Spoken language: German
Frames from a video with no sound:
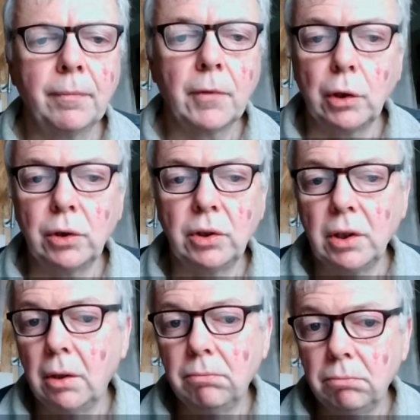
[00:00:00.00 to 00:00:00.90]
Das ist
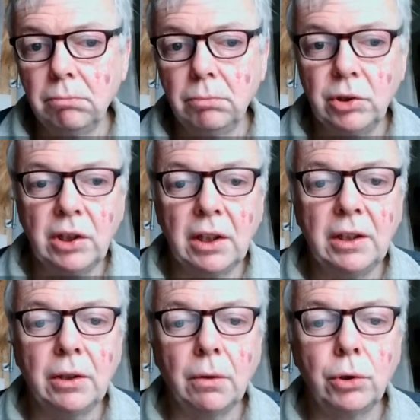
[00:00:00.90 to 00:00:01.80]
ja
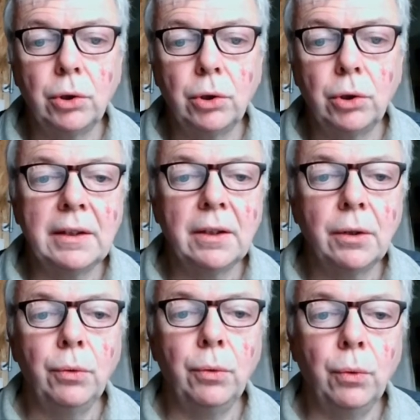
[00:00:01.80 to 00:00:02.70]
sicherlich auch ein Stück weit
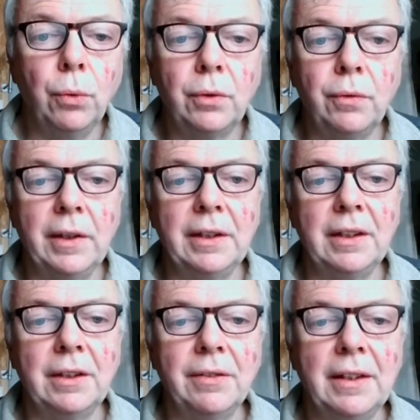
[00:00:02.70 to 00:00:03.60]

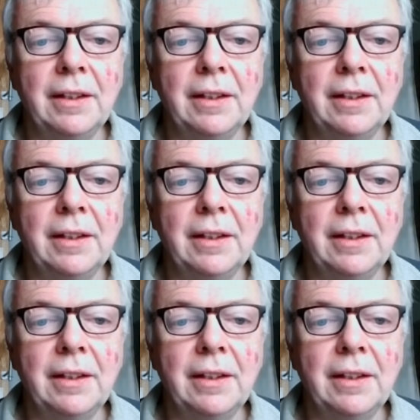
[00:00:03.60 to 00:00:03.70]
notwendig, wenn